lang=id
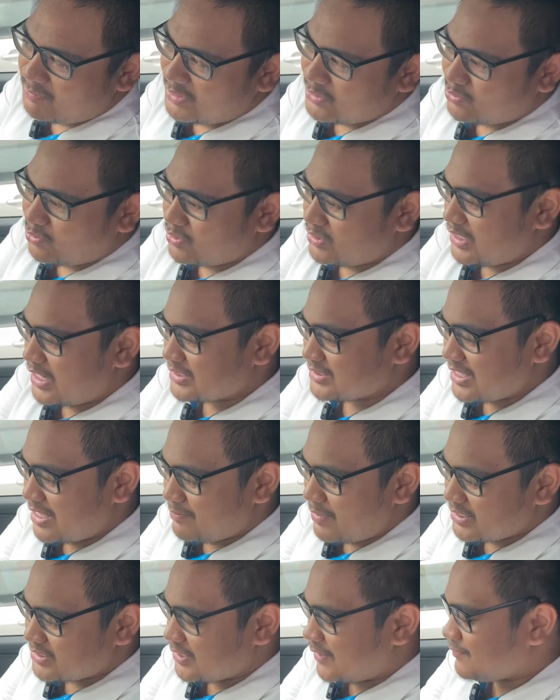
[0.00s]
pintunya
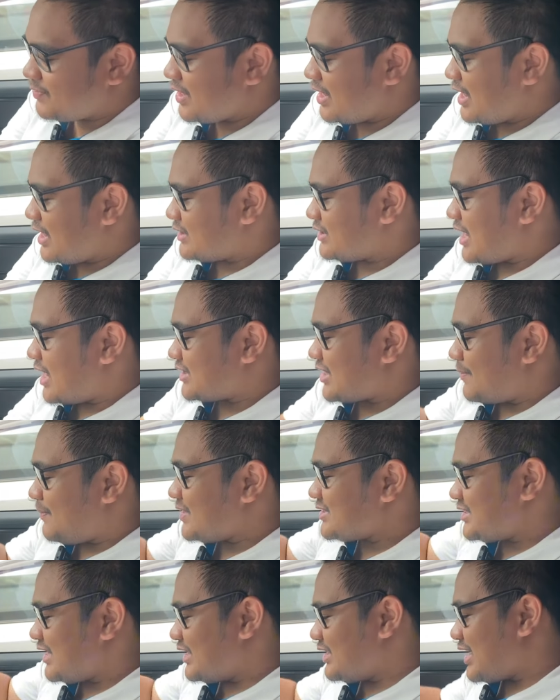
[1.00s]
segala macam nah
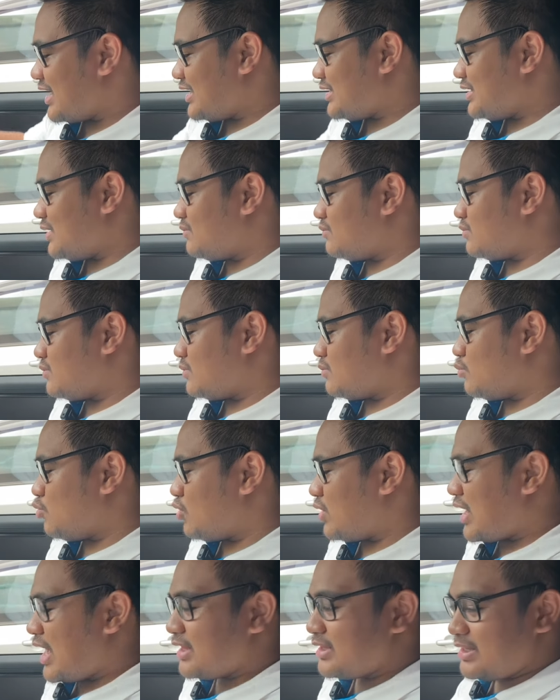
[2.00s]
tapi setirnya ini
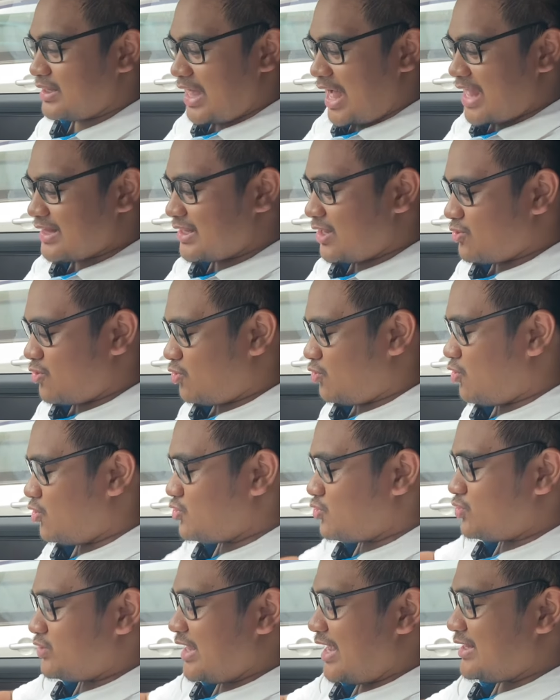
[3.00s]
bukan nggak ada logo
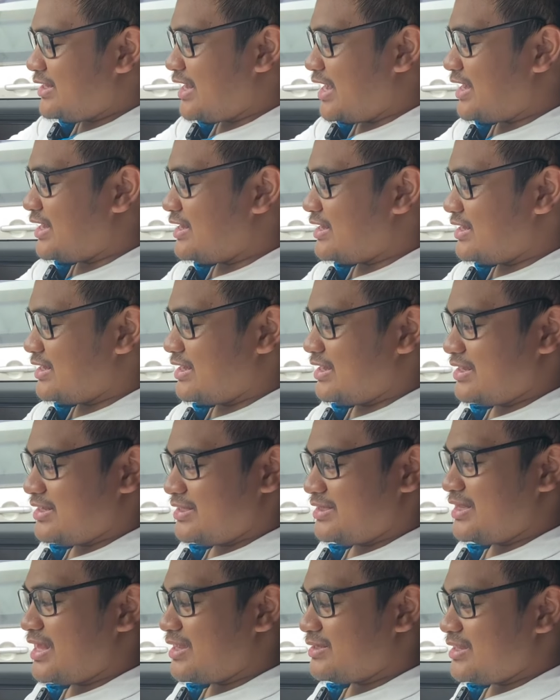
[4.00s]
Hyundai-nya
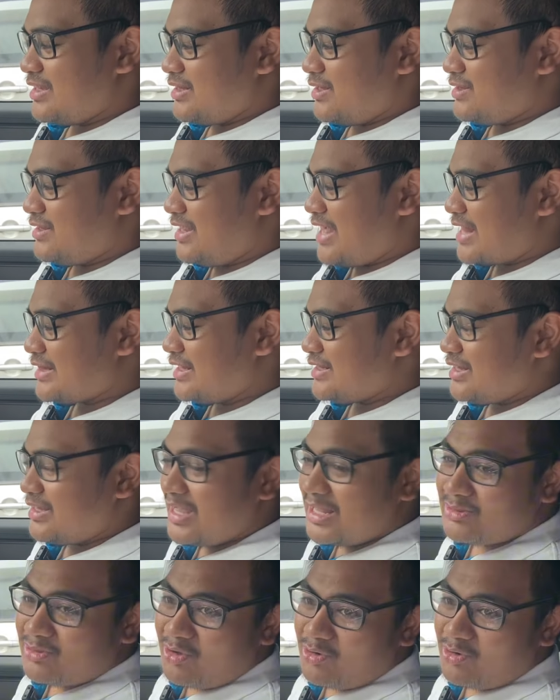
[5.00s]
jadi diganti dengan